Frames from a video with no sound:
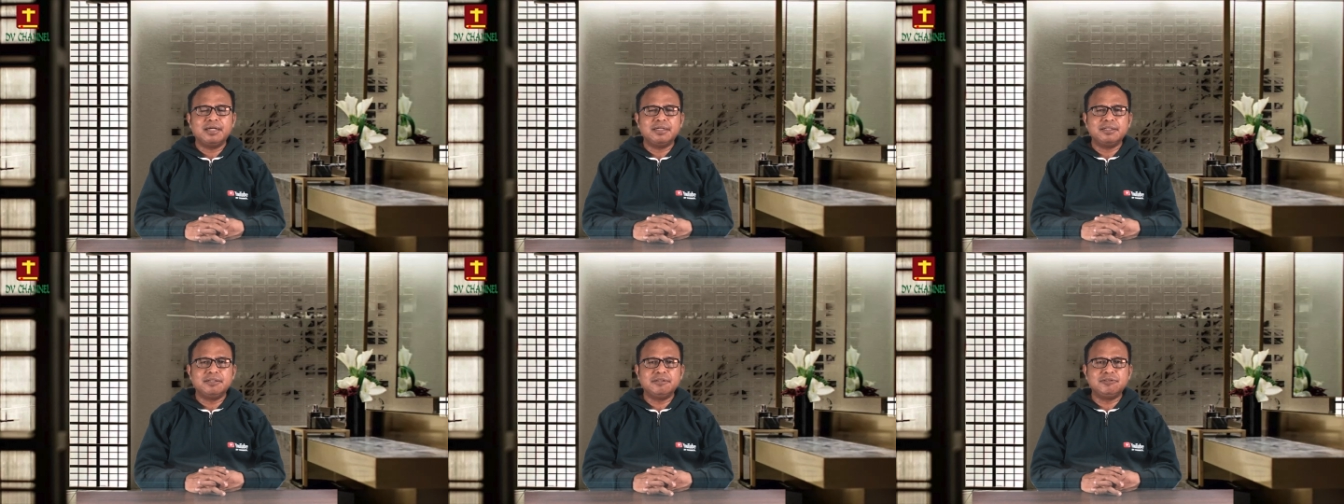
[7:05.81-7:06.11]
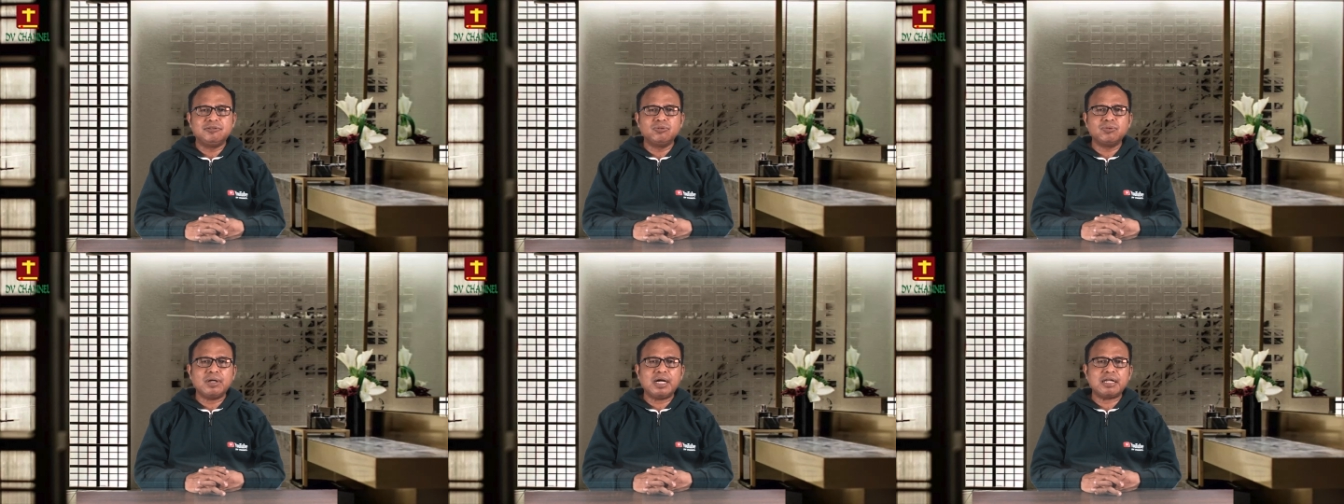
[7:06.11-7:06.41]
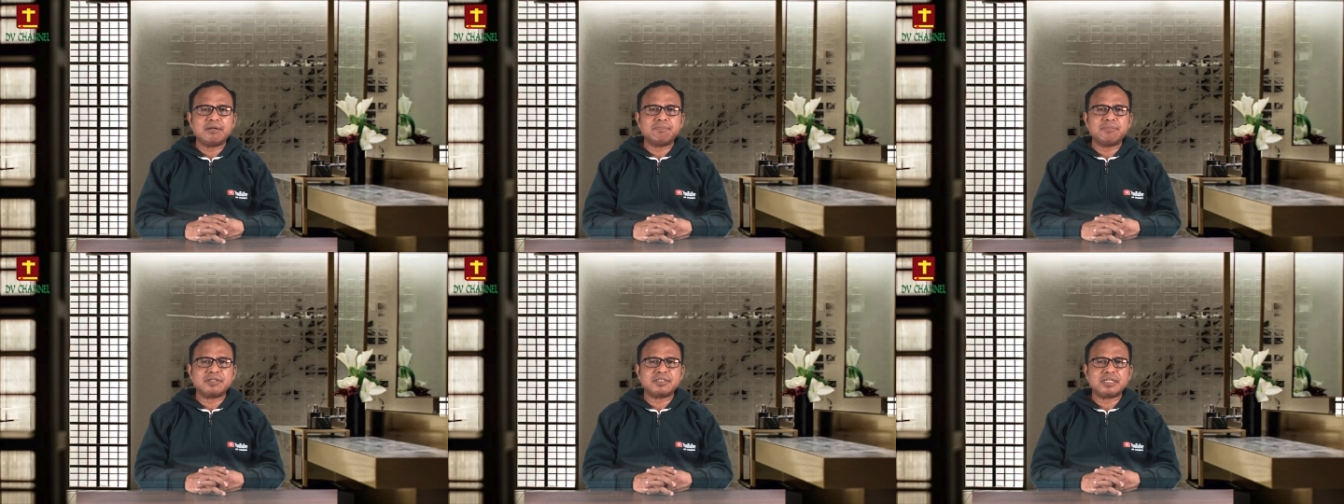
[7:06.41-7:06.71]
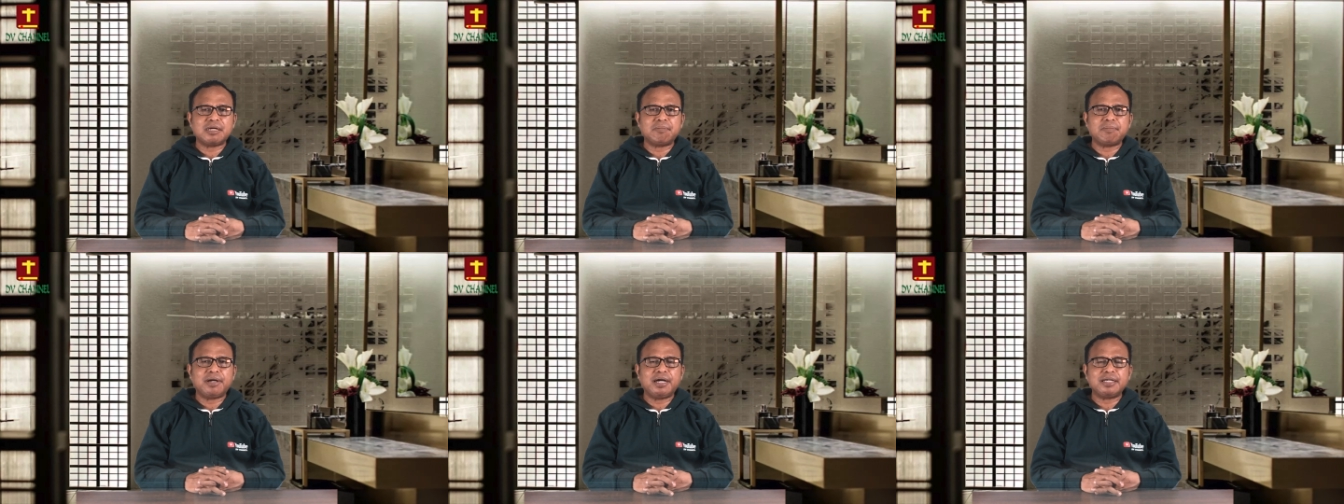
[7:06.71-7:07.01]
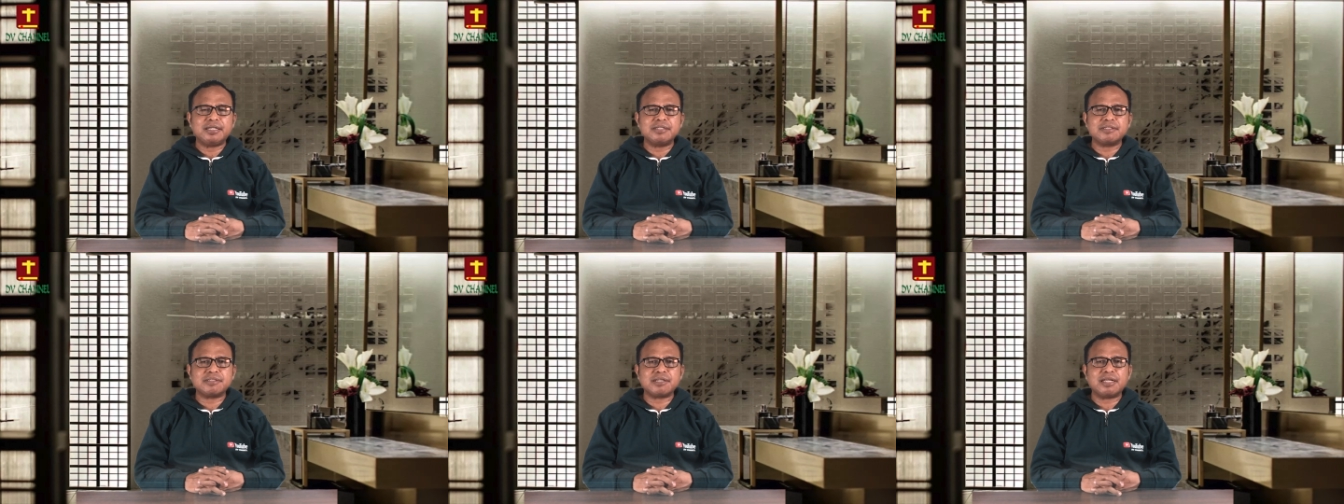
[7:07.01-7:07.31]
dijual bersama
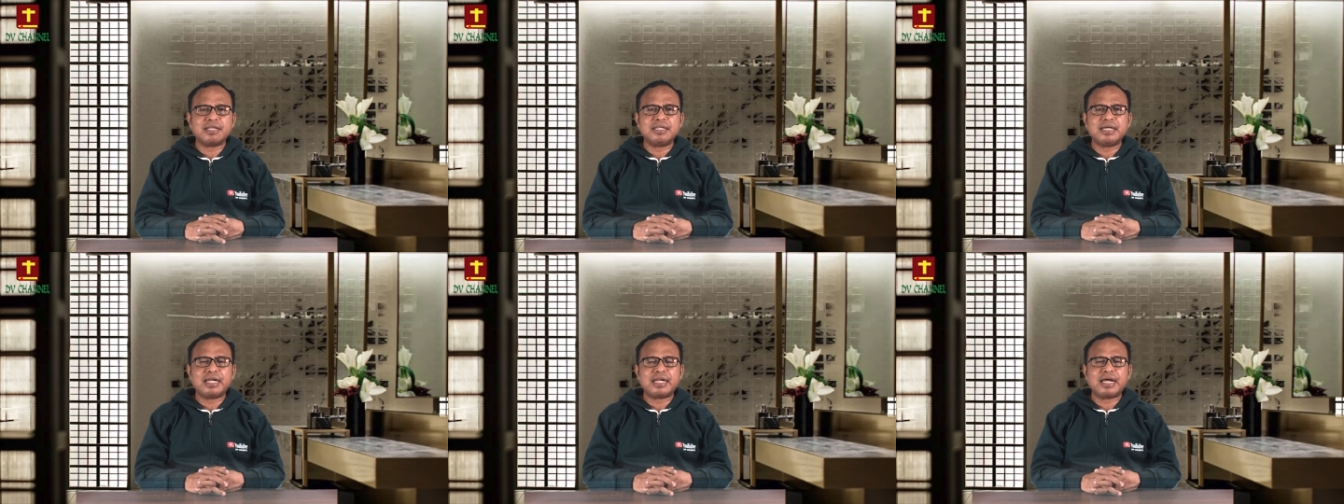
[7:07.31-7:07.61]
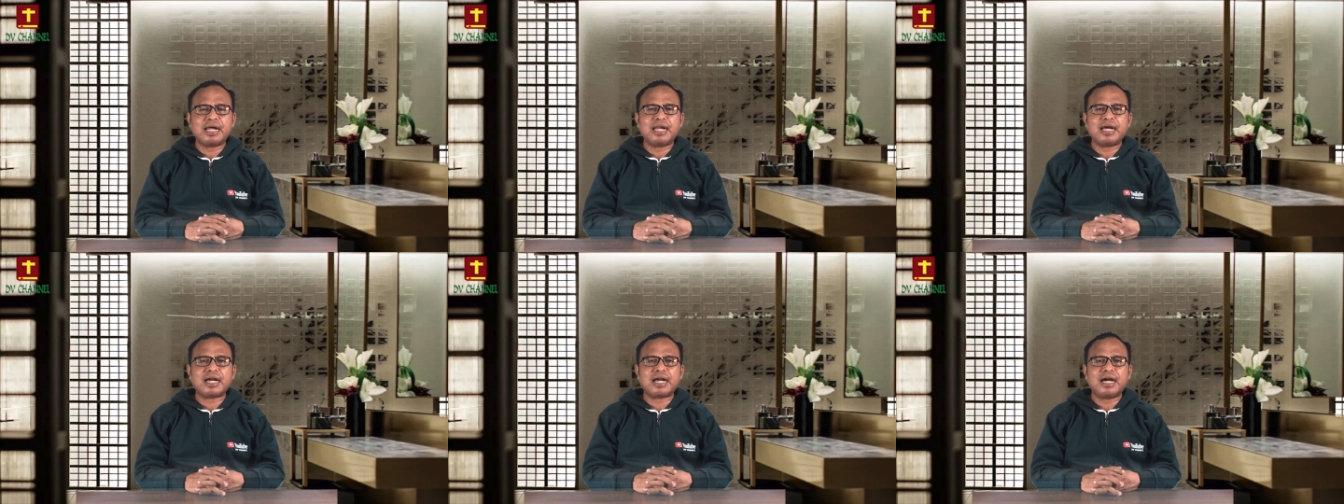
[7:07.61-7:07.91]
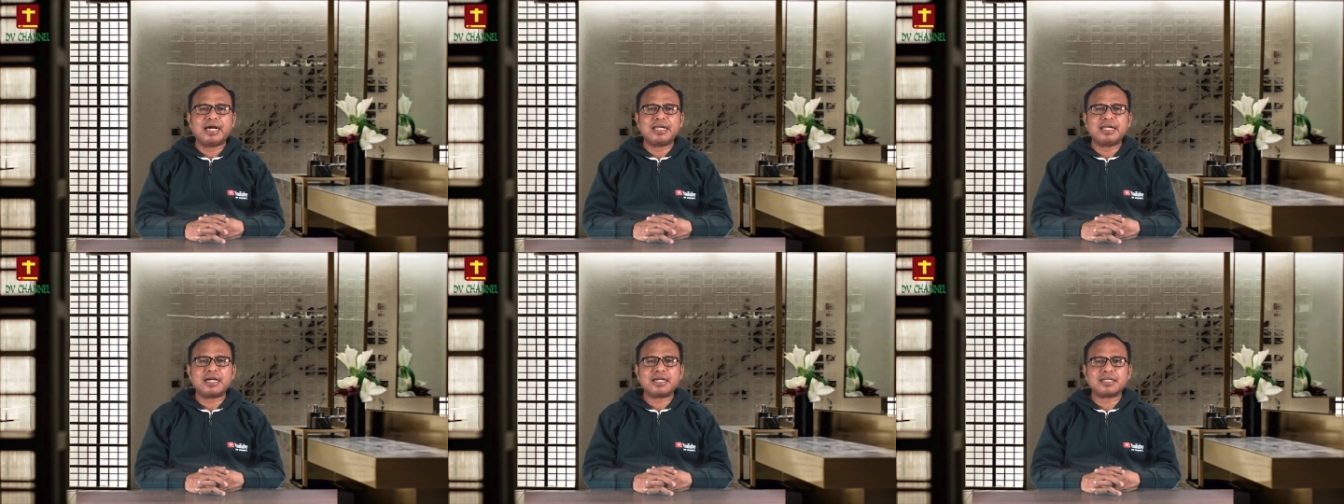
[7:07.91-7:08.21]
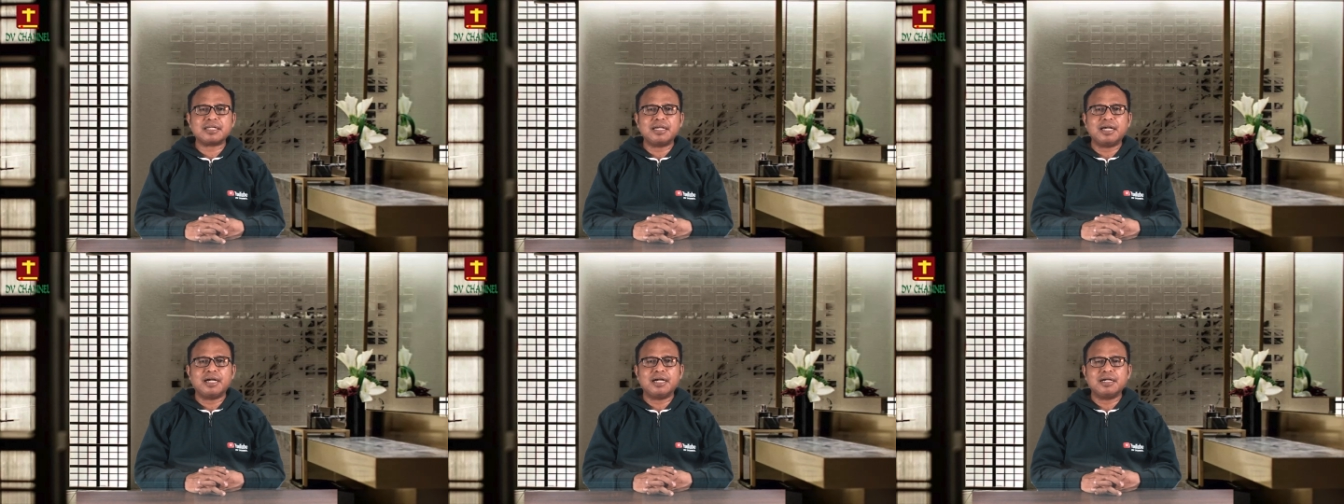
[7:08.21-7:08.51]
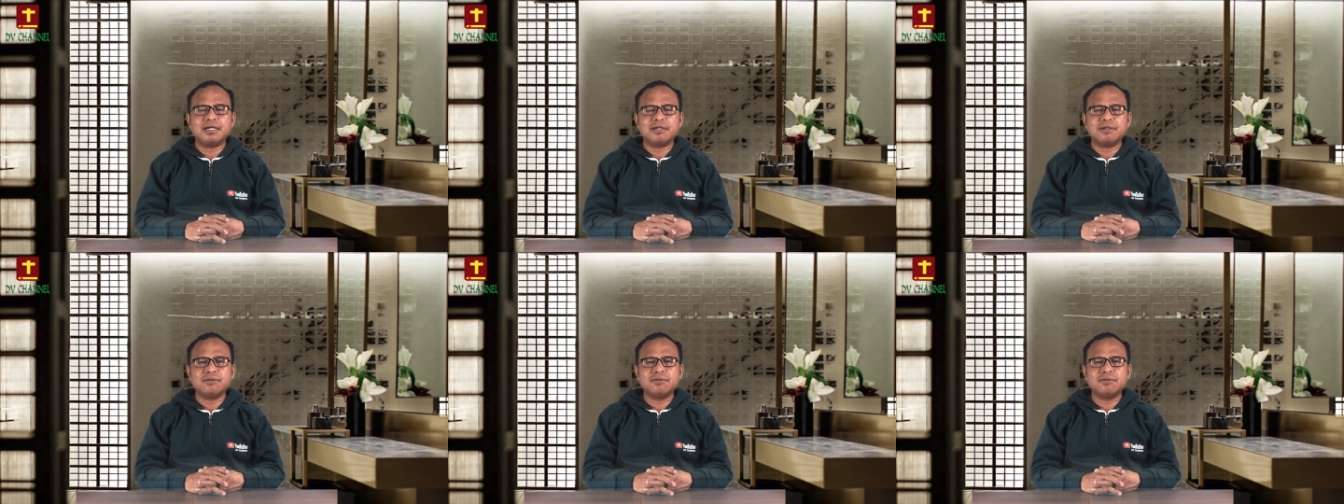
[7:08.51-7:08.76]
istri dan anak-anaknya